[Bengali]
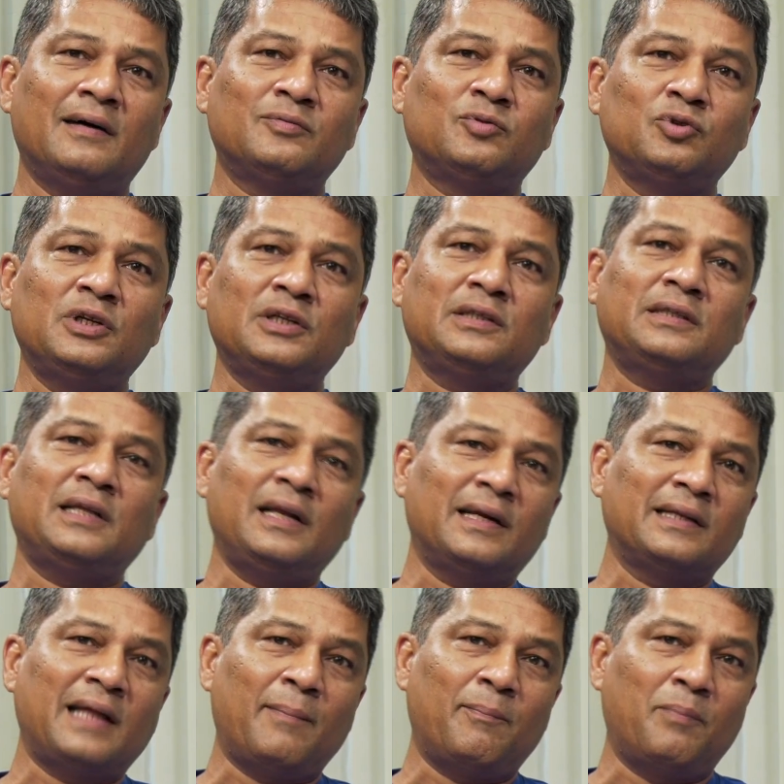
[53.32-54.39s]
যদি
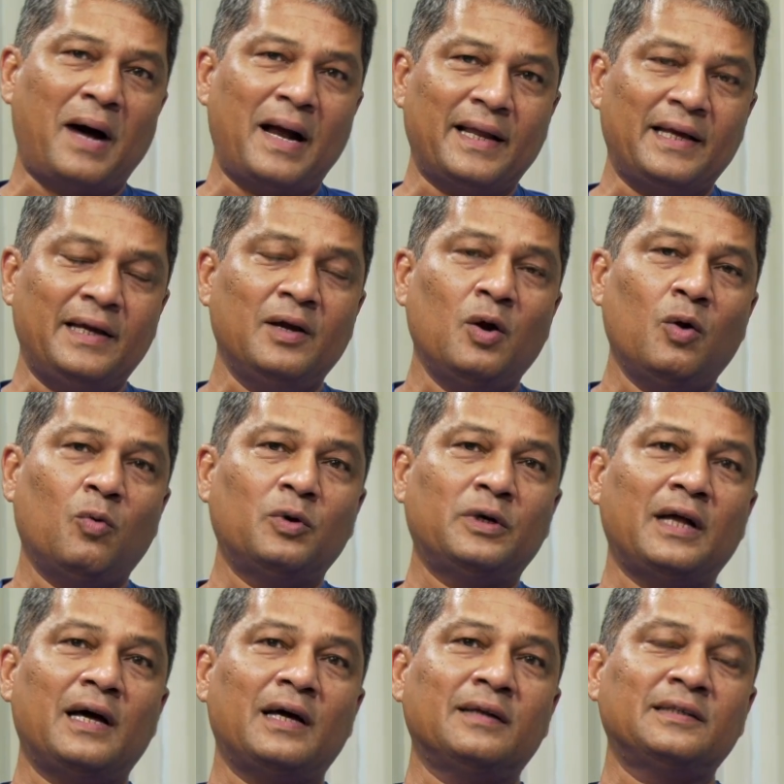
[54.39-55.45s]
তেলের দাম বাড়ে
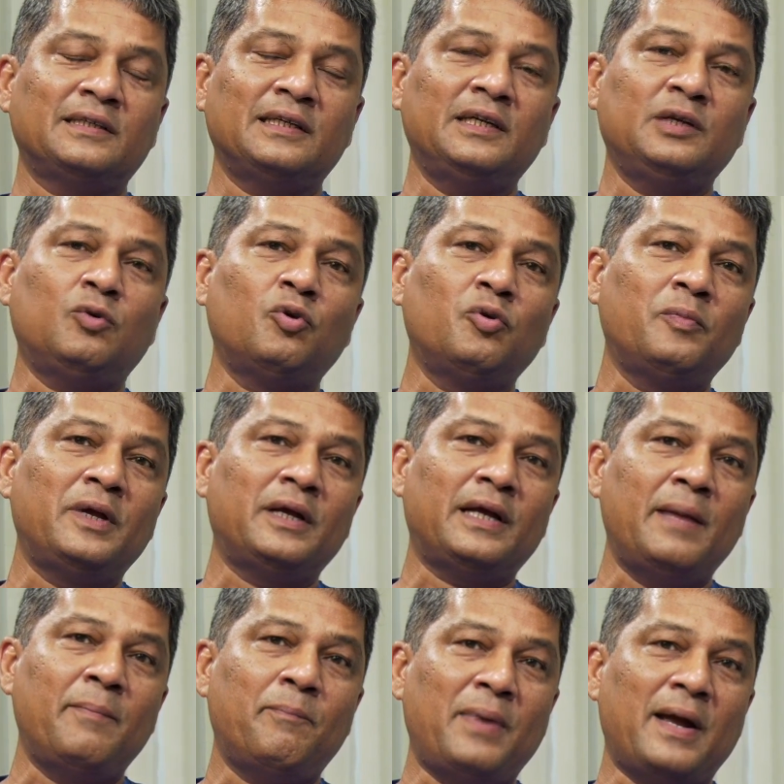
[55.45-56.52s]
ওটার যে ইকোনমিক
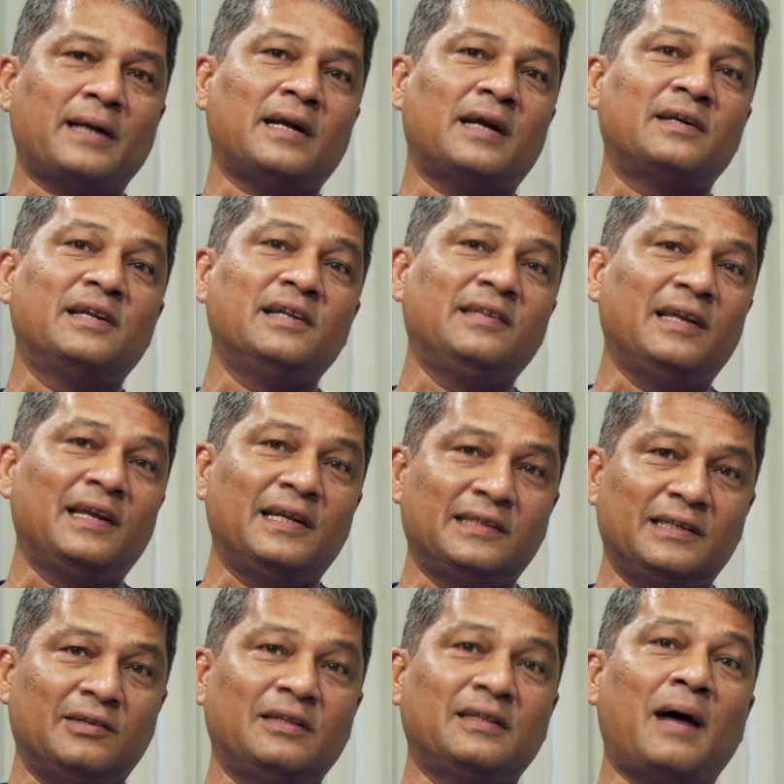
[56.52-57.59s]
ইম্প্যাক্ট আর ডিজেলের
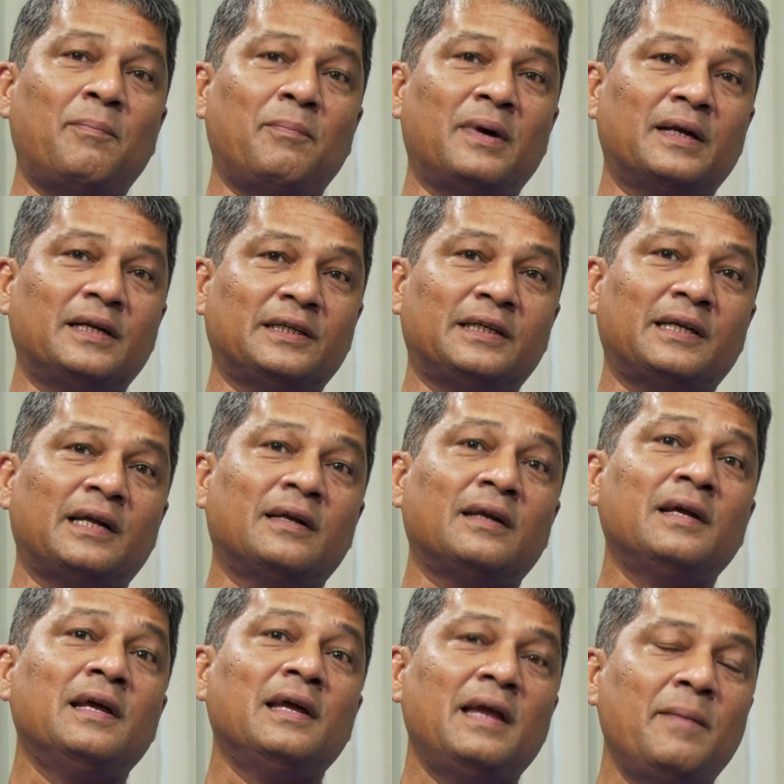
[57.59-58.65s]
যদি দাম বাড়ে সেটার
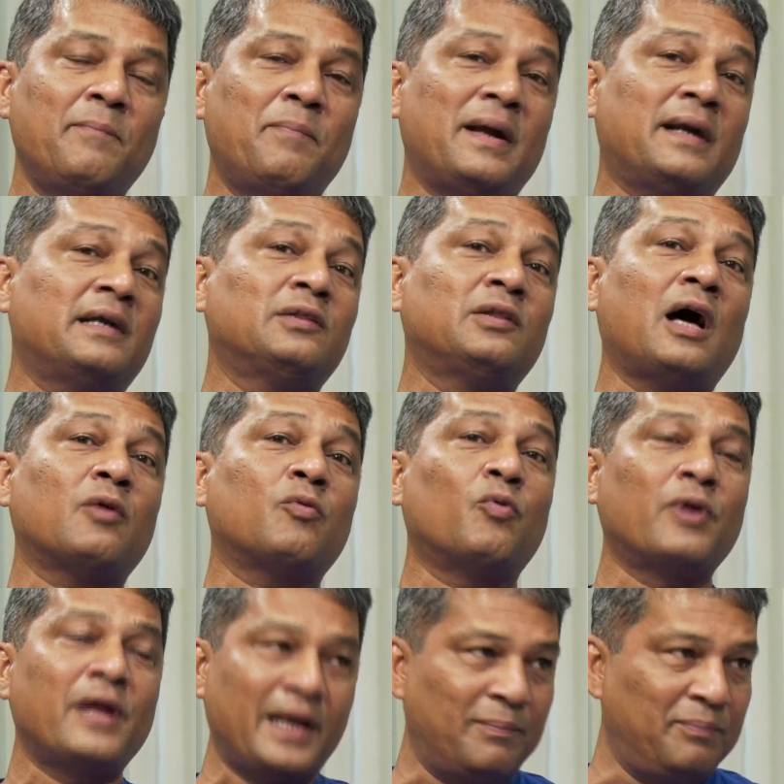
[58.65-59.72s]
ইম্প্যাক্ট কিন্তু আরও
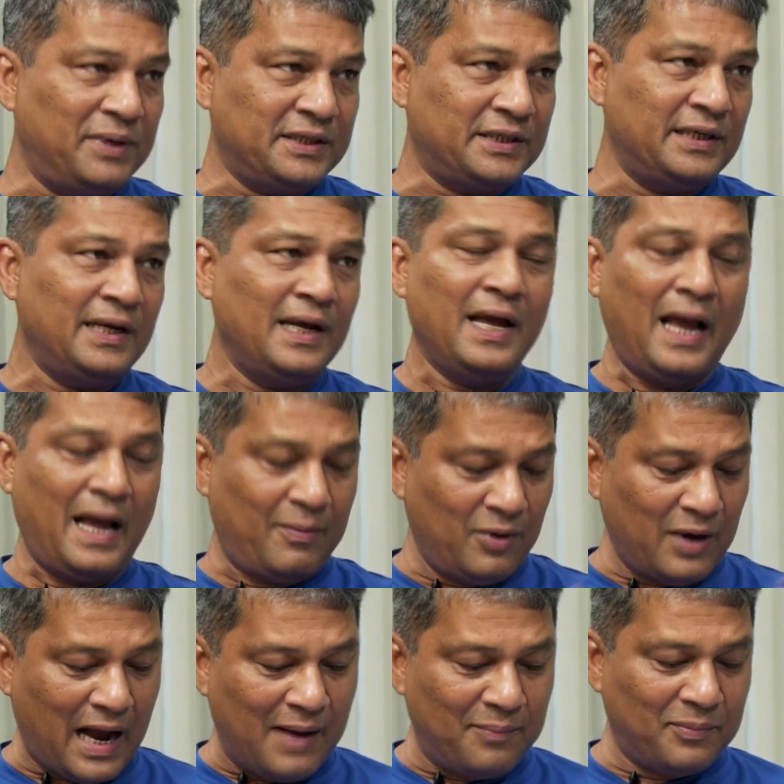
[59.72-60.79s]
অনেক বেশি
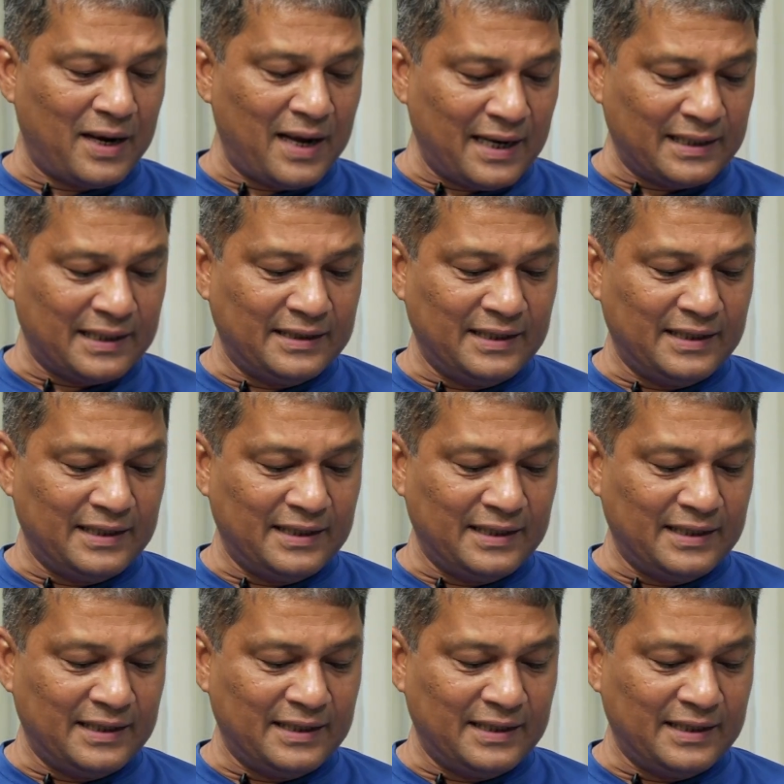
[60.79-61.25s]
এবং আমরা একটা